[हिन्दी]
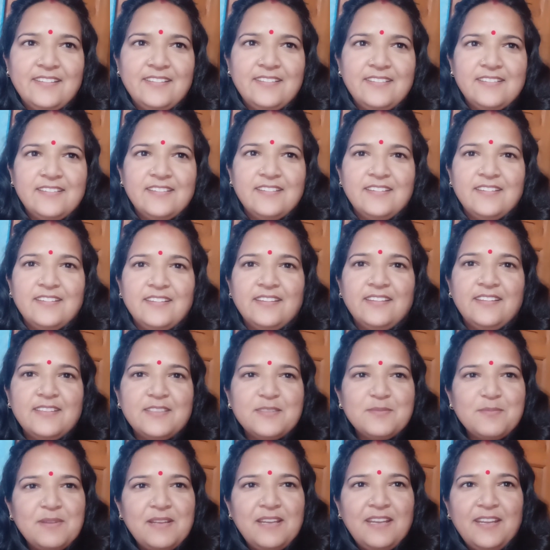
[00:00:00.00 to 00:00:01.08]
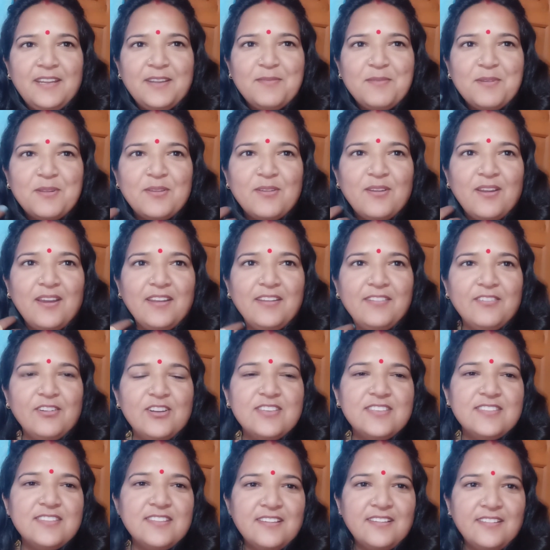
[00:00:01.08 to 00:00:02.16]
तो अभी हम खाना खा
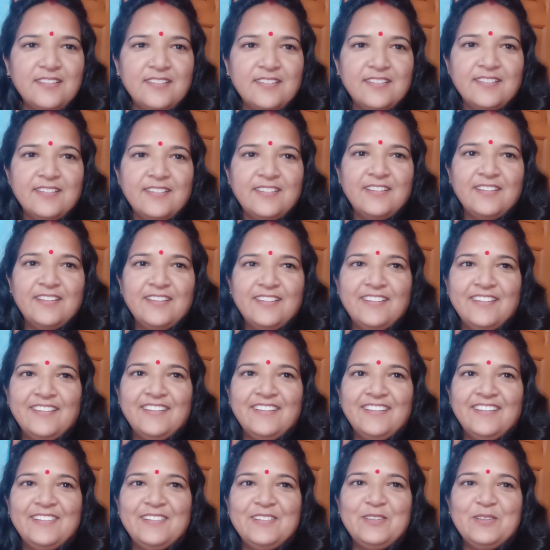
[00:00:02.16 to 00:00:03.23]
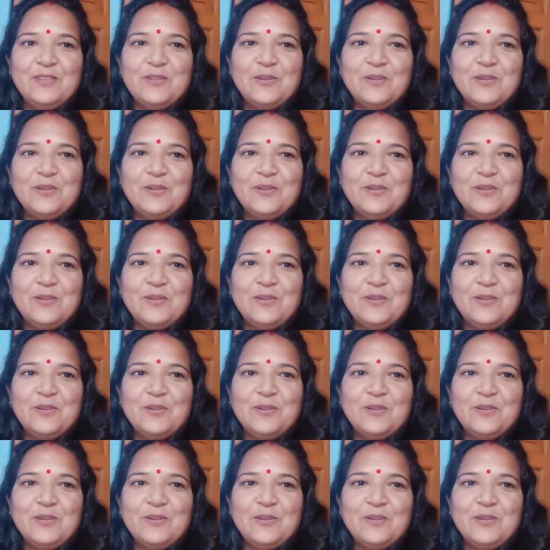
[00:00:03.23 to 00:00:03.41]
रहे हैं फिर मिलते हैं आपसे